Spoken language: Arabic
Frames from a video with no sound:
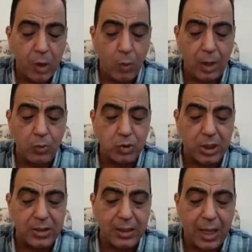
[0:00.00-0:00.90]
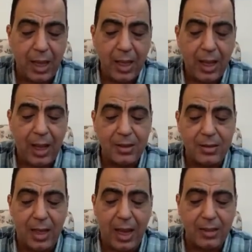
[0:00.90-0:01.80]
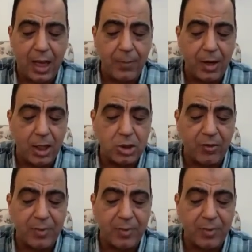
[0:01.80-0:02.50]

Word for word: والمشتته حتى اتى ايمن اشرف